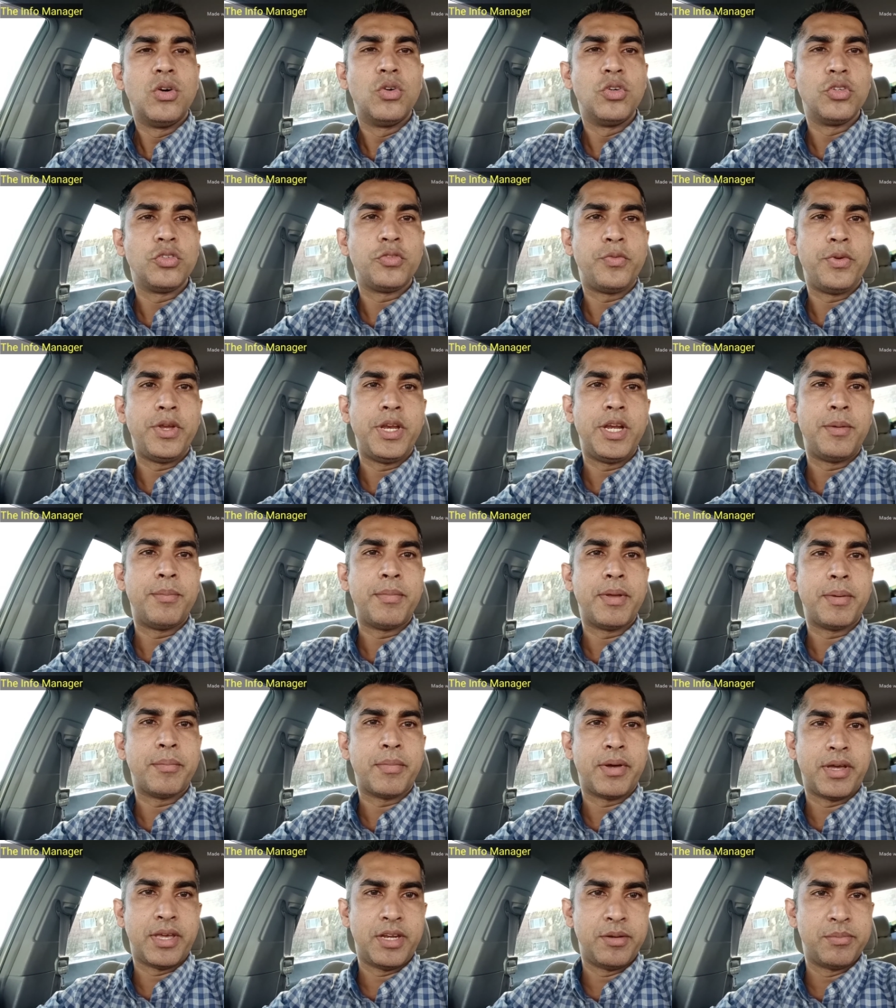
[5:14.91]
उस फील्ड में
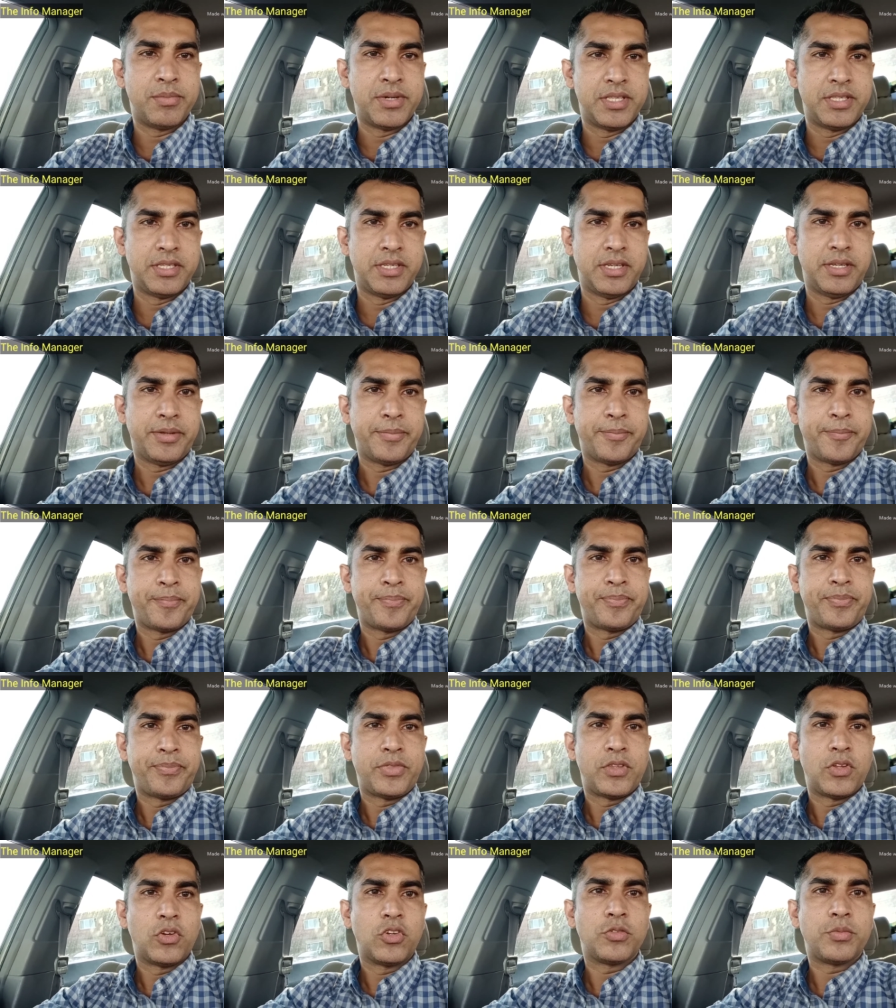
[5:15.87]
माहिर बन जाएं
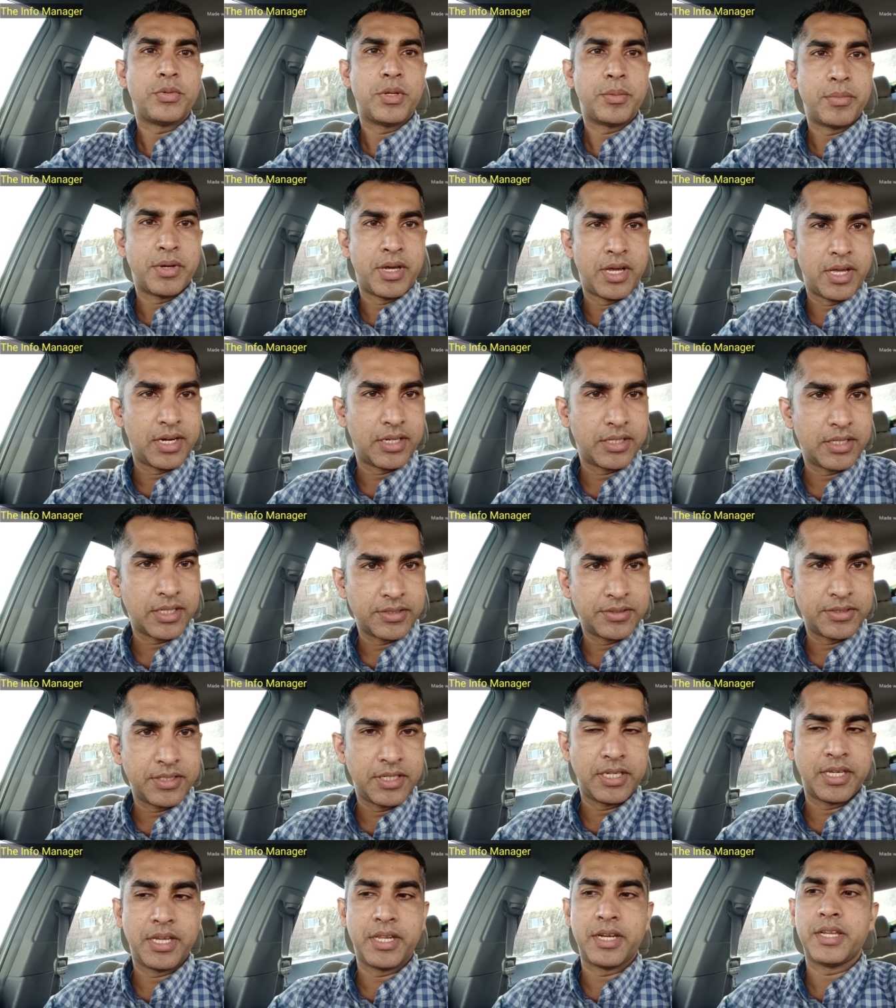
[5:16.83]
उस पर महारत
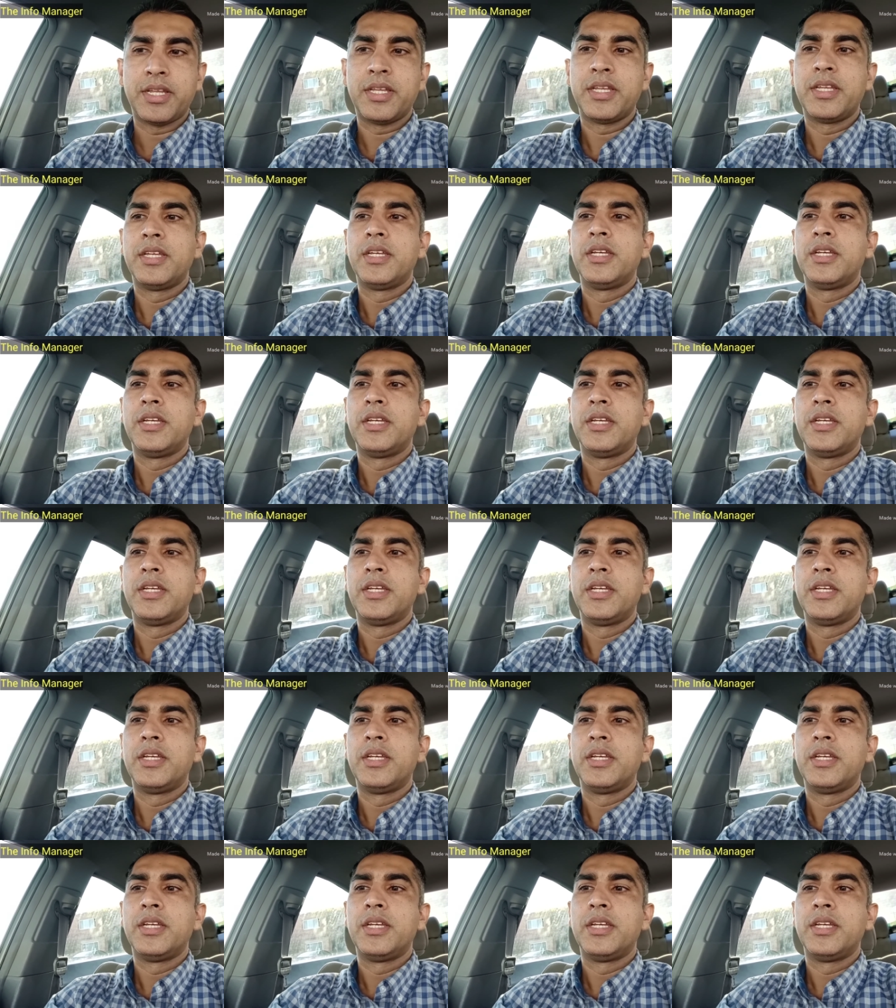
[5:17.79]
हासिल करें